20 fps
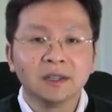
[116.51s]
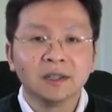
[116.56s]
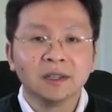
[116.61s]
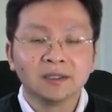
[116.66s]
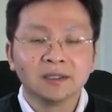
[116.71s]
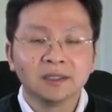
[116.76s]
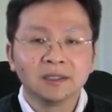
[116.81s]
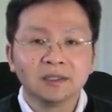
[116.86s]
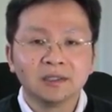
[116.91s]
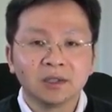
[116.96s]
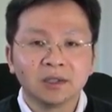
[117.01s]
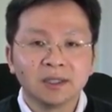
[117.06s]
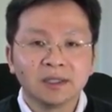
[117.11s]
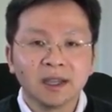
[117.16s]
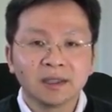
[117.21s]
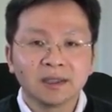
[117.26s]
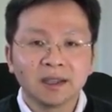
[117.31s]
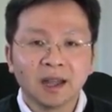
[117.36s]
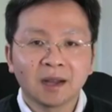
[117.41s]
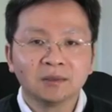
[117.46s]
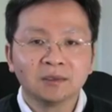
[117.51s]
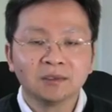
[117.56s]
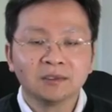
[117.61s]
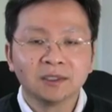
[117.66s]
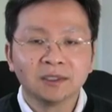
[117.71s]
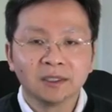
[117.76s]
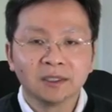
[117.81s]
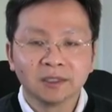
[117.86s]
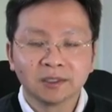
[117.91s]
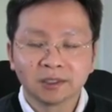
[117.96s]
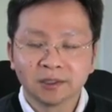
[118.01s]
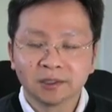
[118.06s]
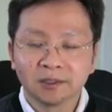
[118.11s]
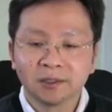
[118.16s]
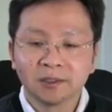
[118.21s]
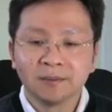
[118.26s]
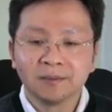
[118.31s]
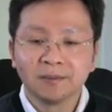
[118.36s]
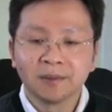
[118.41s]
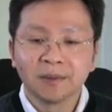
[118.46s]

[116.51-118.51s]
这些专家大部分呢是